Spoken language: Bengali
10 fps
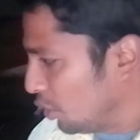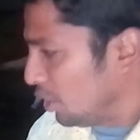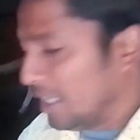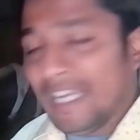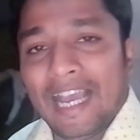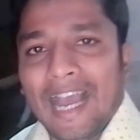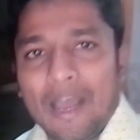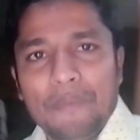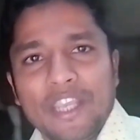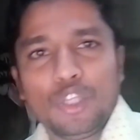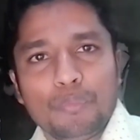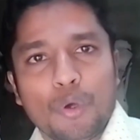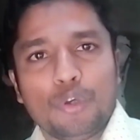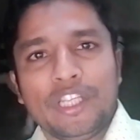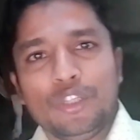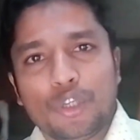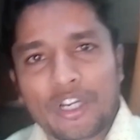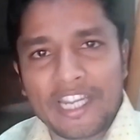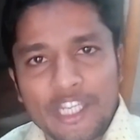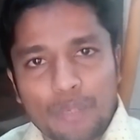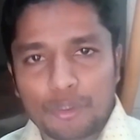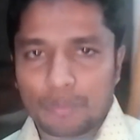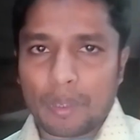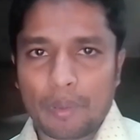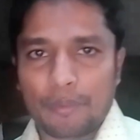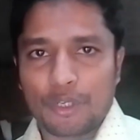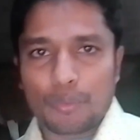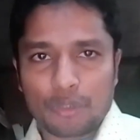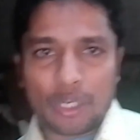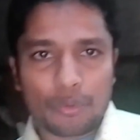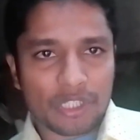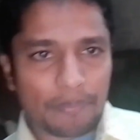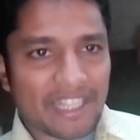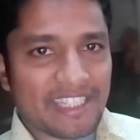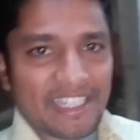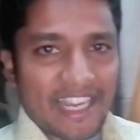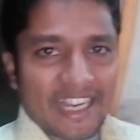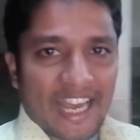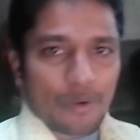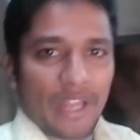তো আমি কিন্তু বহুদিন ধরে নিয়মিতভাবে ভিডিও প্রদান করতে পারছি না